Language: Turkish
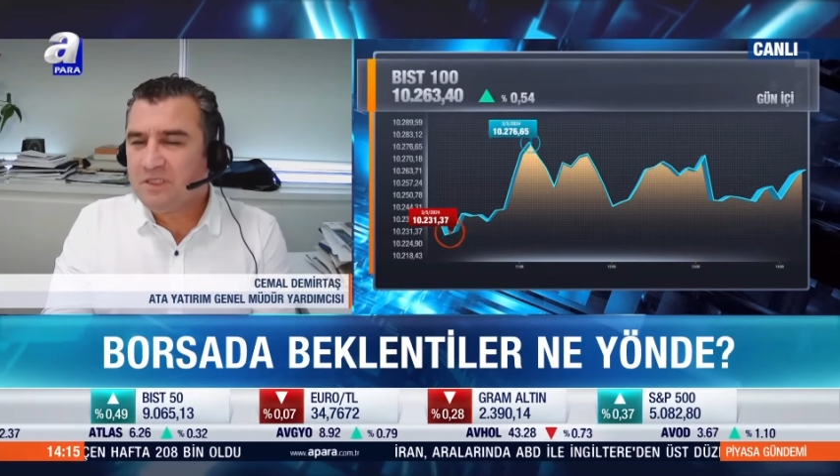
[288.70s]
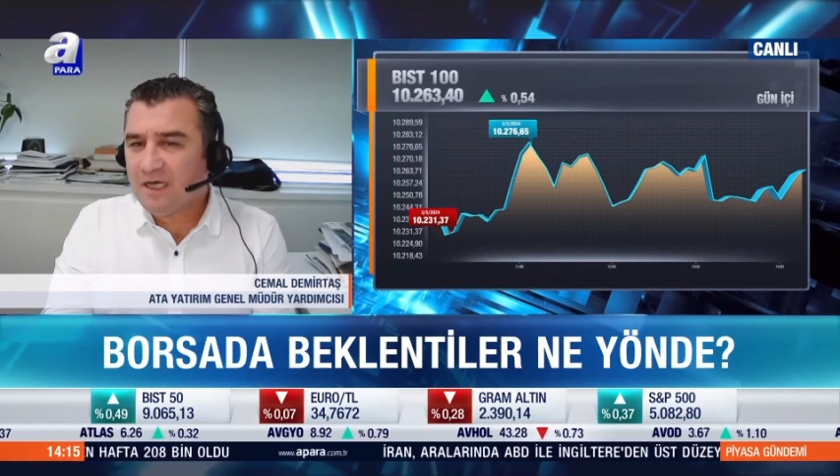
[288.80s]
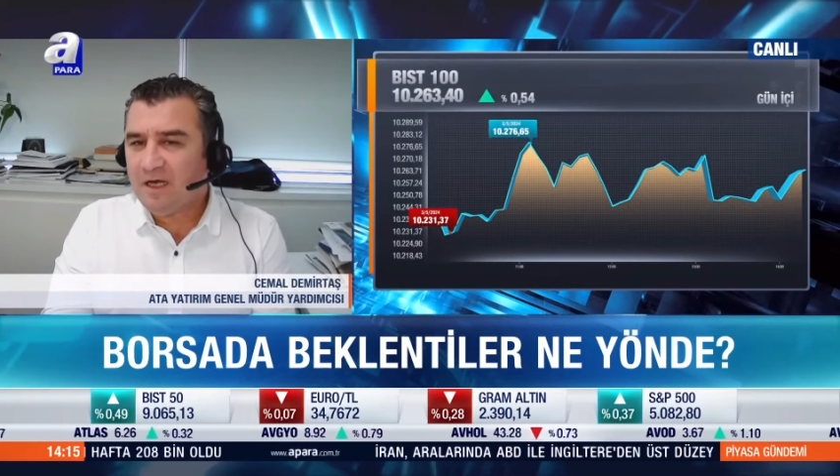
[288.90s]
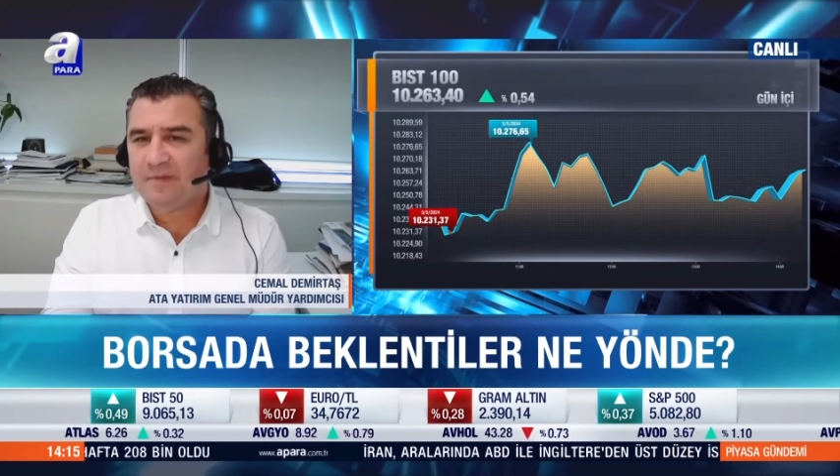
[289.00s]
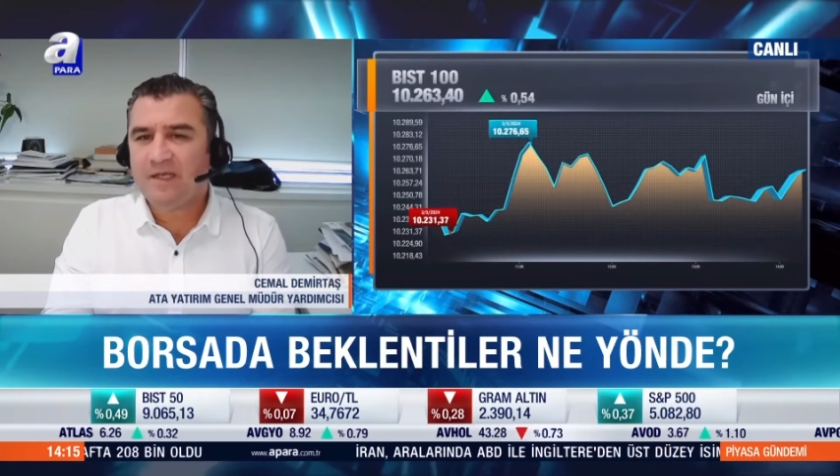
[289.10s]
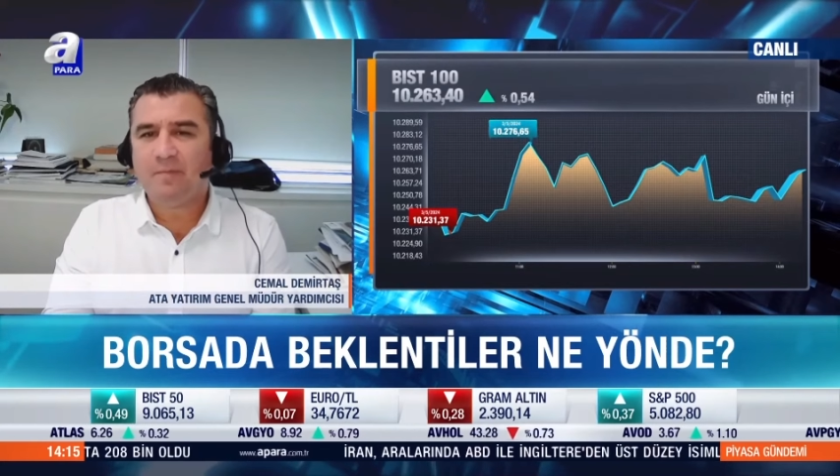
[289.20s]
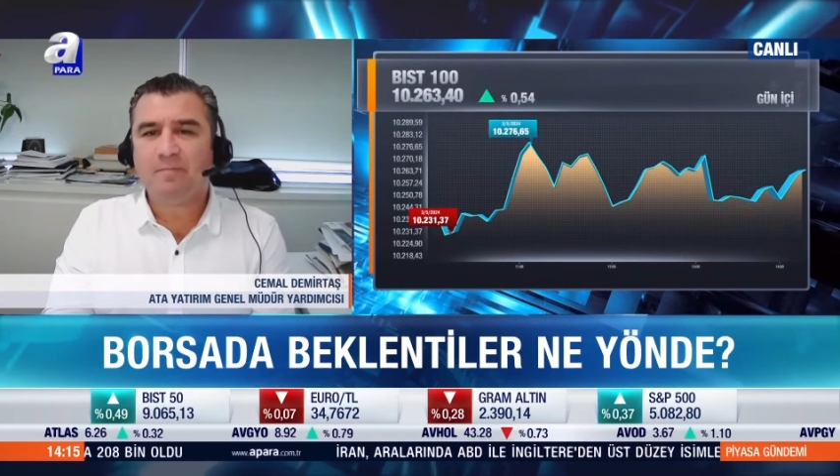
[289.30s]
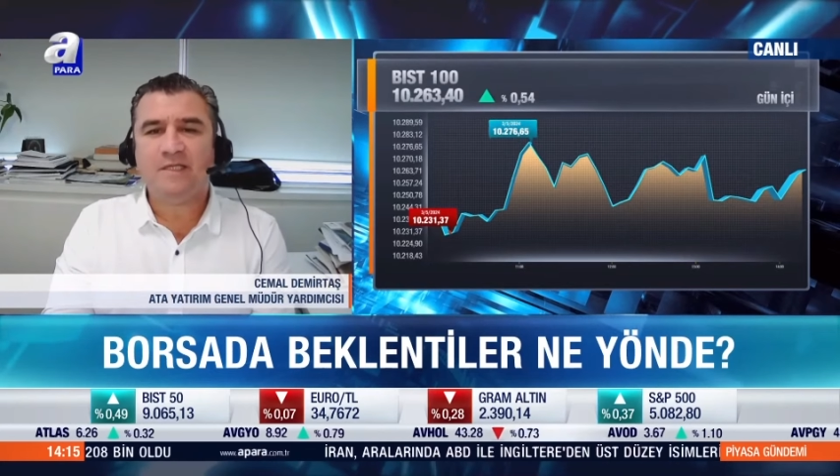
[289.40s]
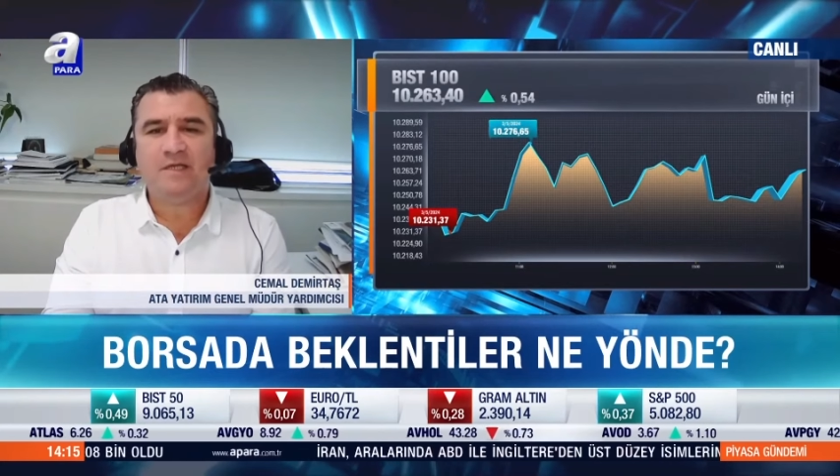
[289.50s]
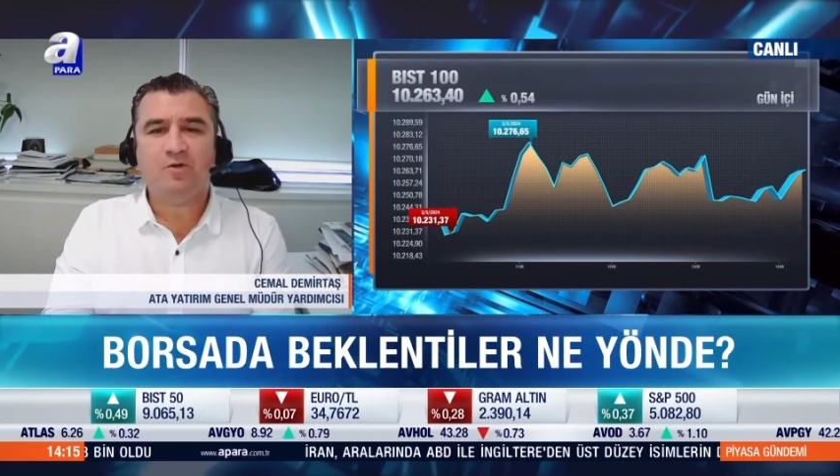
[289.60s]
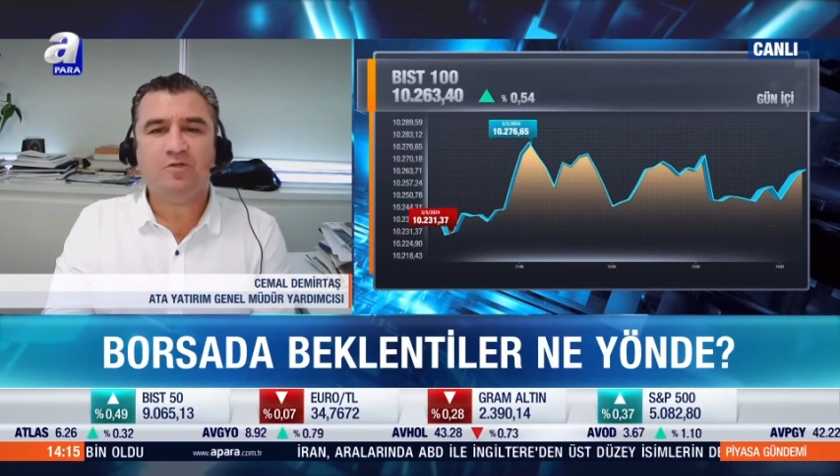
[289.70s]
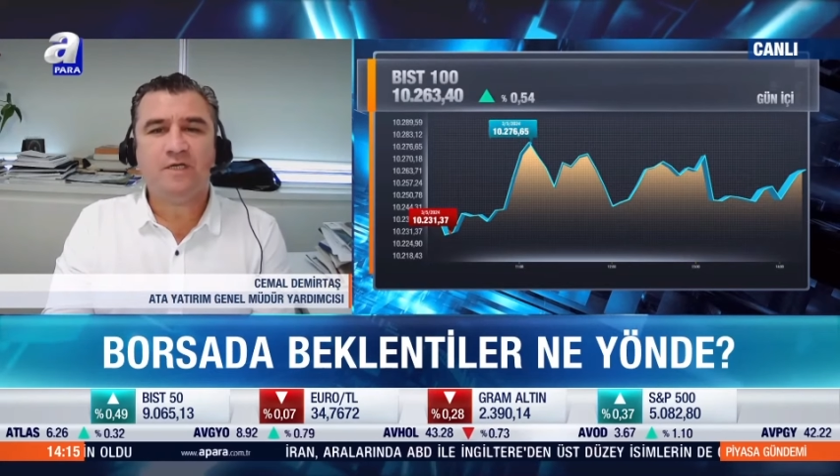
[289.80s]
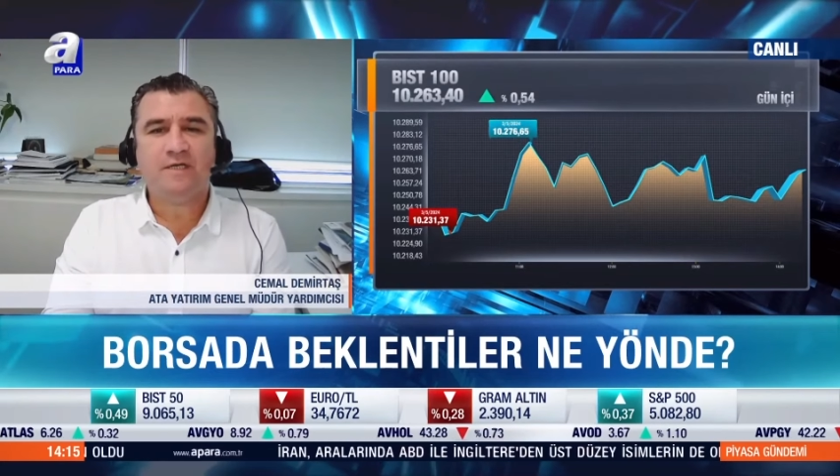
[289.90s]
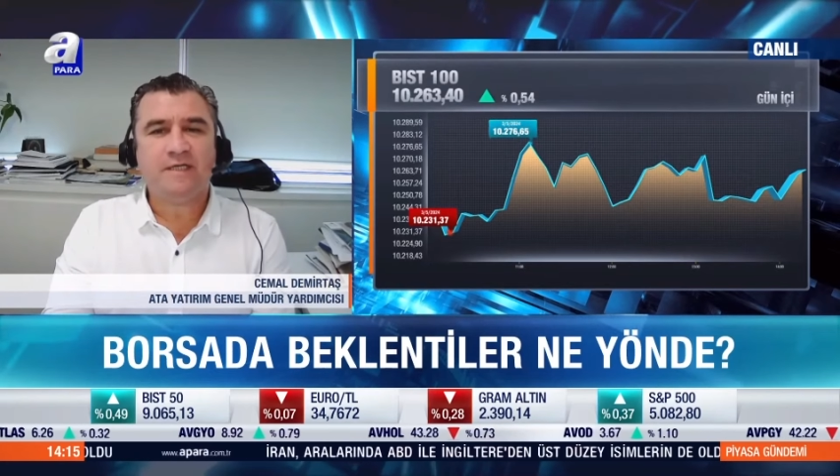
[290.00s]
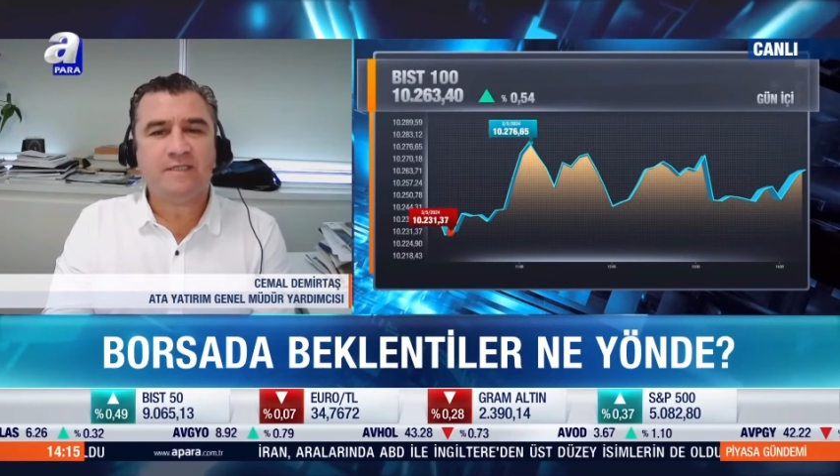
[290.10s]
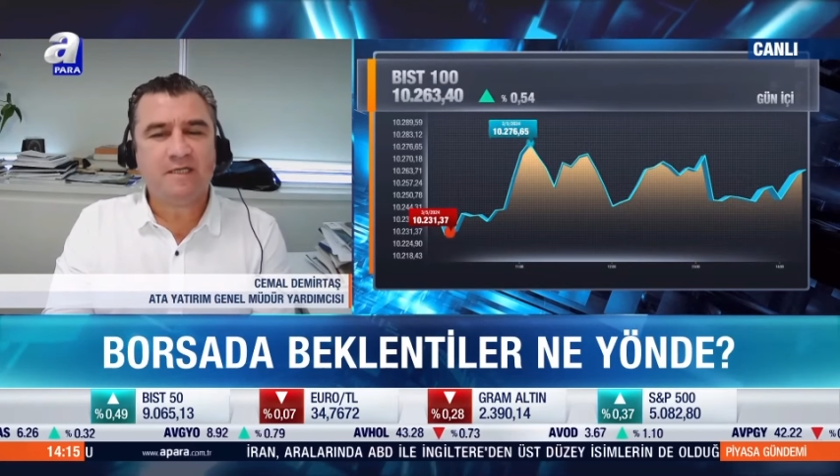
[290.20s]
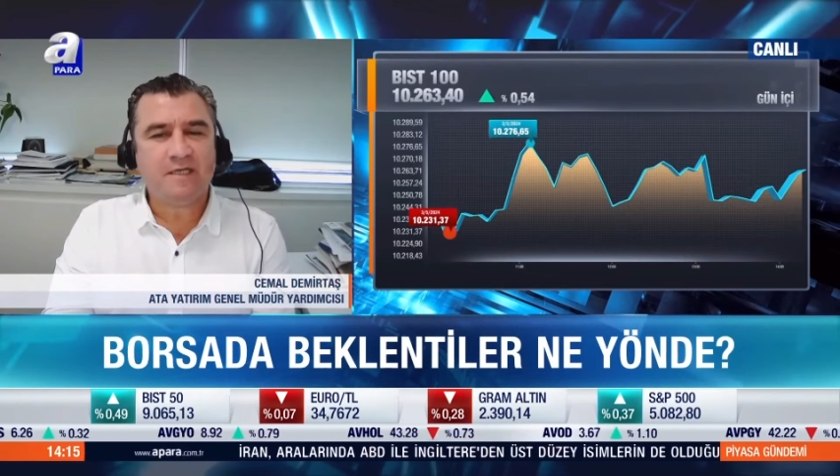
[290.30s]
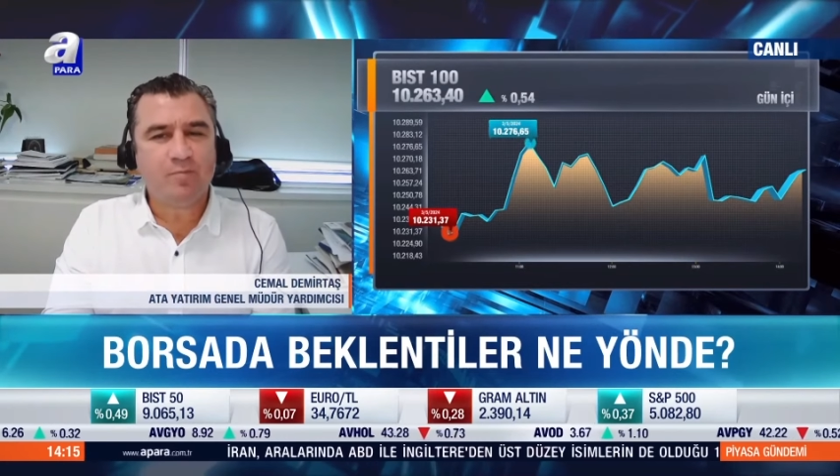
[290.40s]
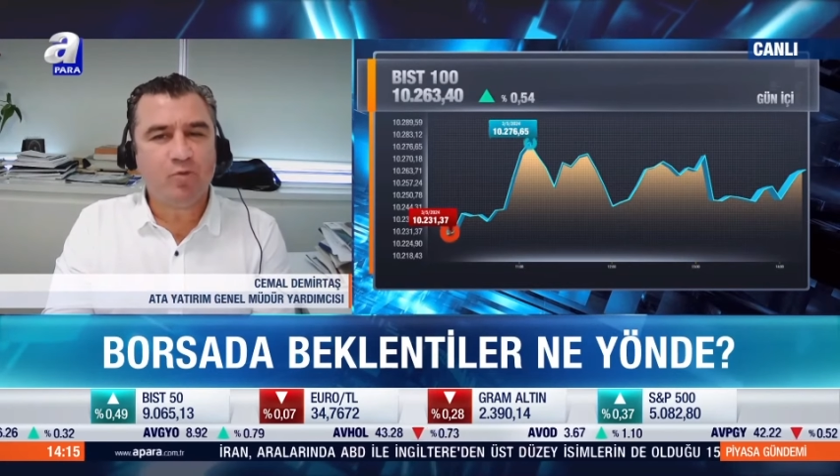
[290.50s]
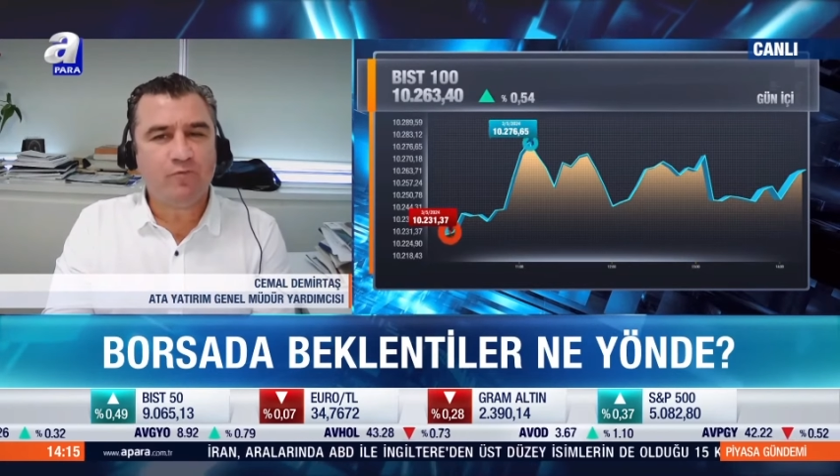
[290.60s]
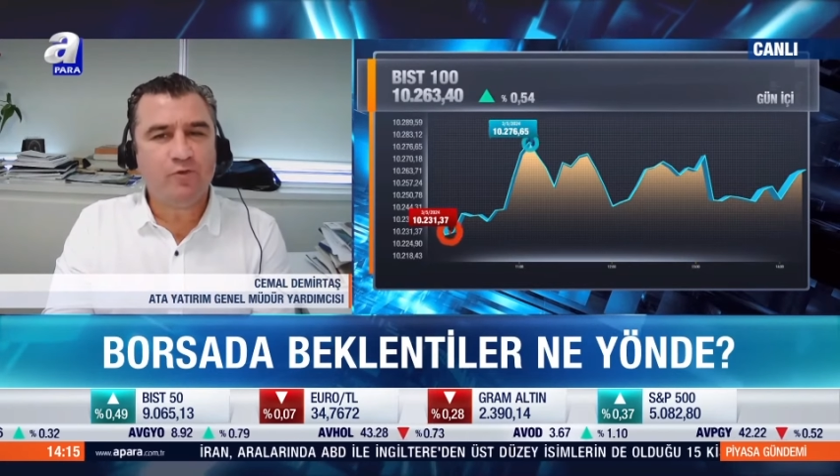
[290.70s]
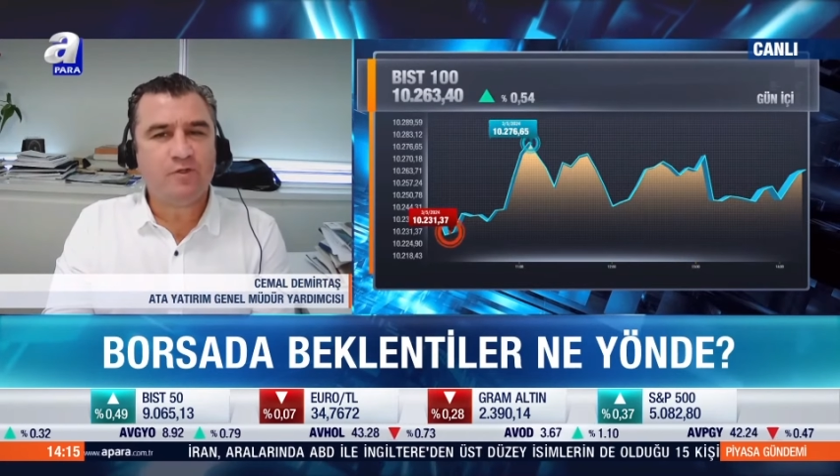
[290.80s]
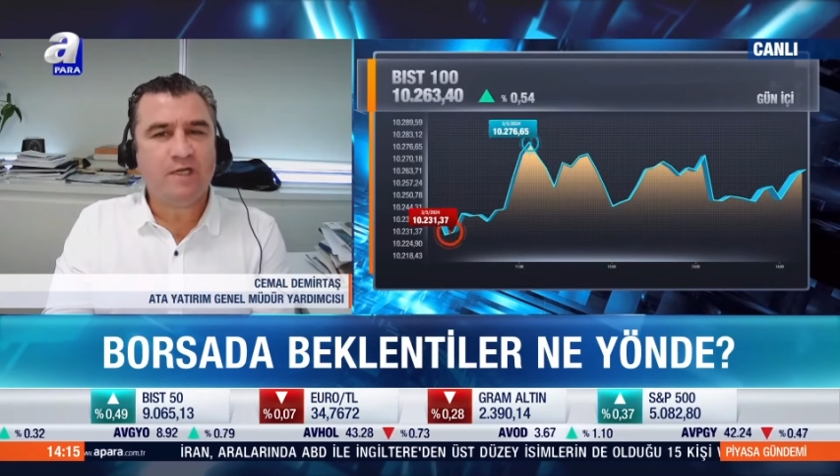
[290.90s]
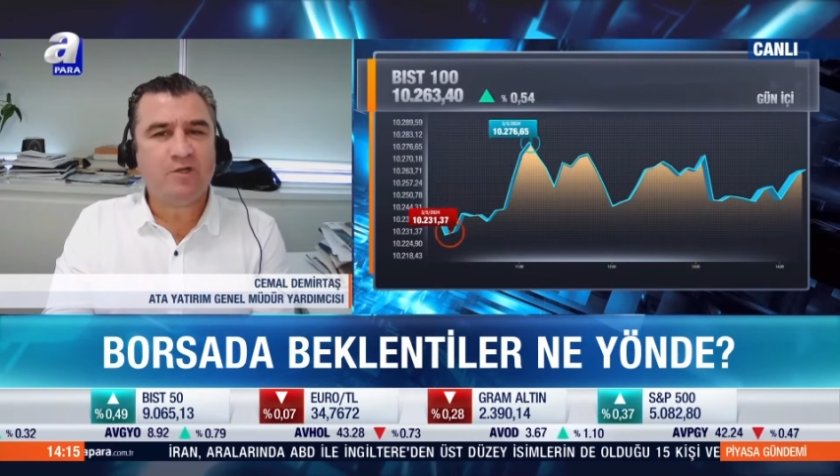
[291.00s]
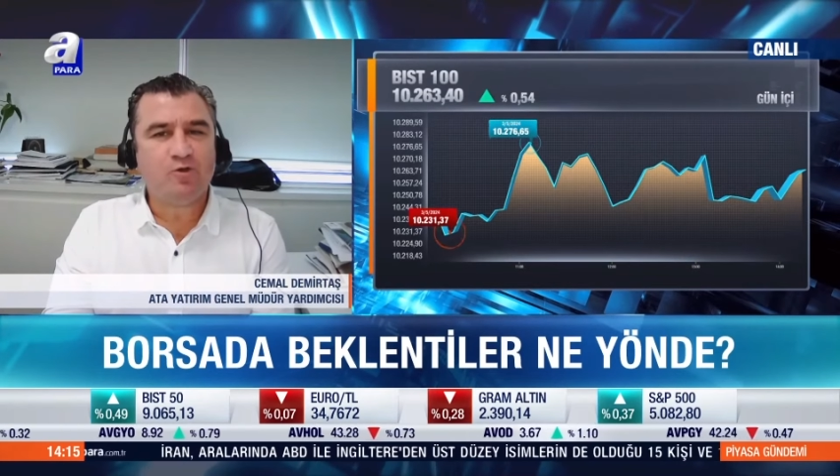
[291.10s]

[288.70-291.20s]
bir tahmin yapmadan önce kesinlikle profesyonel